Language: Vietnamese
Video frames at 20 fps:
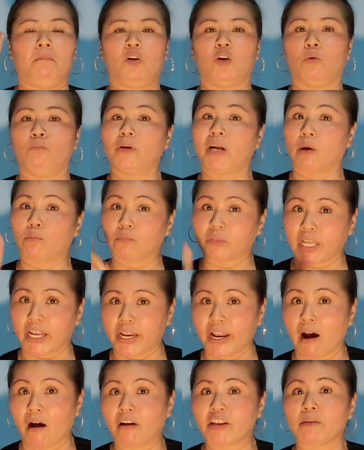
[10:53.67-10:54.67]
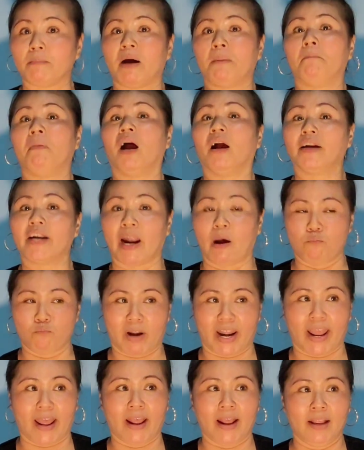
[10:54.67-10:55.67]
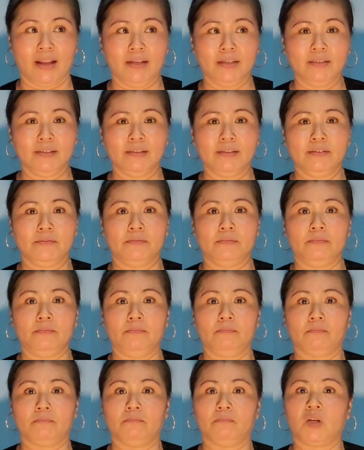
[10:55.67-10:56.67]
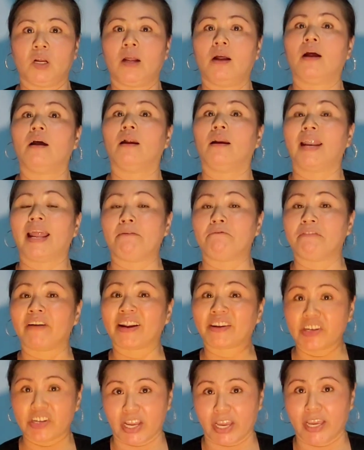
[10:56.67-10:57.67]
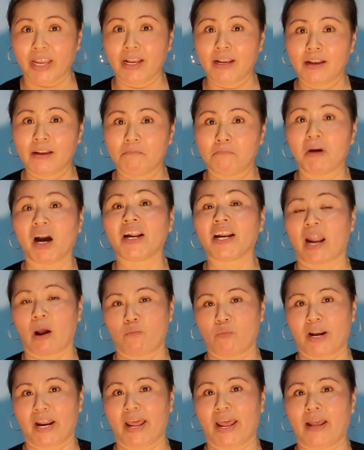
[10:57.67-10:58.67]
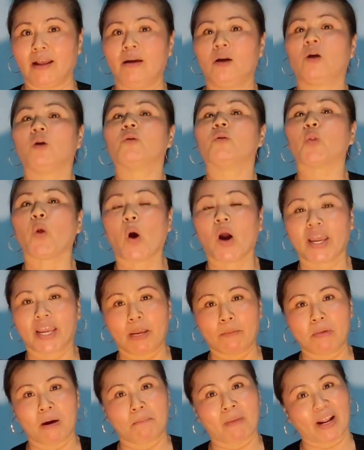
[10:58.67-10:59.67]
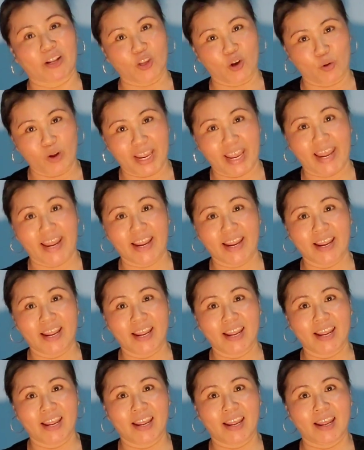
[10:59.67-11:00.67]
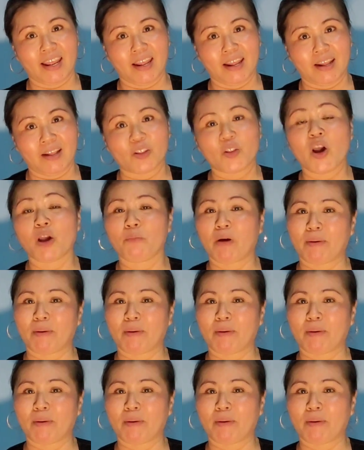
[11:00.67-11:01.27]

cũng công ty đó nhưng mà mở rộng ra, làm phát triển, mở rộng ra, thuê cái mặt bằng chỗ khác. Thuê